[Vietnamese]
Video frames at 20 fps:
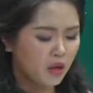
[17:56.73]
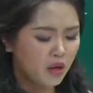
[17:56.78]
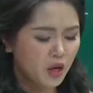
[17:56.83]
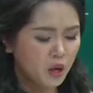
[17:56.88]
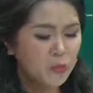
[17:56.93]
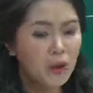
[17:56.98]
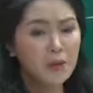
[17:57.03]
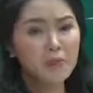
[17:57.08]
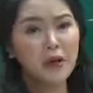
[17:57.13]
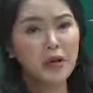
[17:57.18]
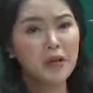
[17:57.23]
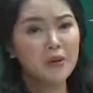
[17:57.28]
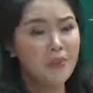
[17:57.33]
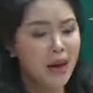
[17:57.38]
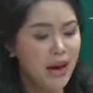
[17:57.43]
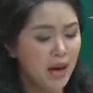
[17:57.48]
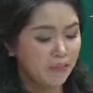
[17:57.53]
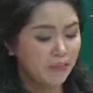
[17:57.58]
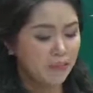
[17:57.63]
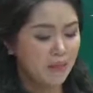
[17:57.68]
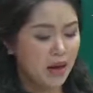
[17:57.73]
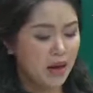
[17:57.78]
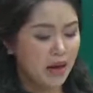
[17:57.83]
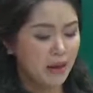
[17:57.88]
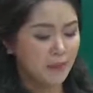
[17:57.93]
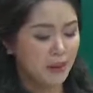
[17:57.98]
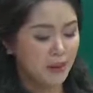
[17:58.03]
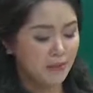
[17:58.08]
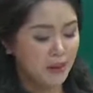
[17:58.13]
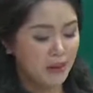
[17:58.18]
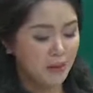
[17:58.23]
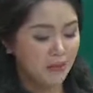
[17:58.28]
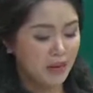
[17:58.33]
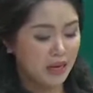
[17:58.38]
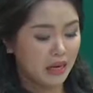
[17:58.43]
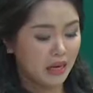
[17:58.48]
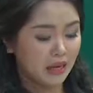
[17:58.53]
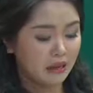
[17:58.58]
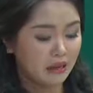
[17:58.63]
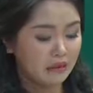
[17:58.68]
nếu mà mấy bạn mà mà mà
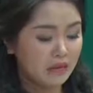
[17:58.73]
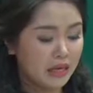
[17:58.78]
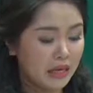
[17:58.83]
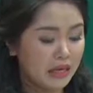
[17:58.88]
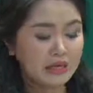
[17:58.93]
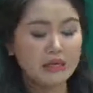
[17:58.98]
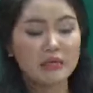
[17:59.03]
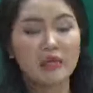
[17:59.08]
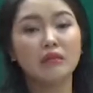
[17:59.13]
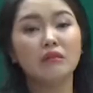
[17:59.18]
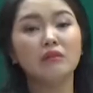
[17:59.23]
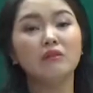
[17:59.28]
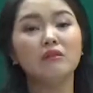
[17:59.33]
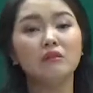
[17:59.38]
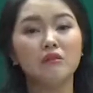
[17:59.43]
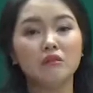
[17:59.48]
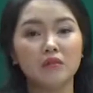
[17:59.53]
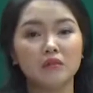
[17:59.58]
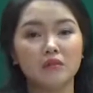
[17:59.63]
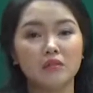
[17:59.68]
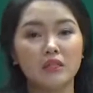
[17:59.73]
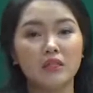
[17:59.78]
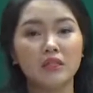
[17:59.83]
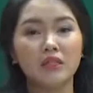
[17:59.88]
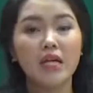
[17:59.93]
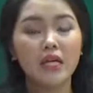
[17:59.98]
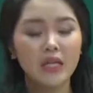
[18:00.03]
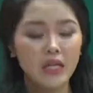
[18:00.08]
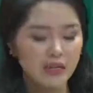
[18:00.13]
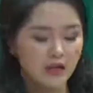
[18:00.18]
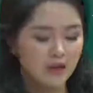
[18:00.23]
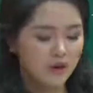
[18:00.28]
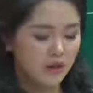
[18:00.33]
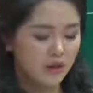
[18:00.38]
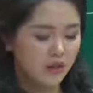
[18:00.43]
mà cứ để ý đến từ chi tiết ý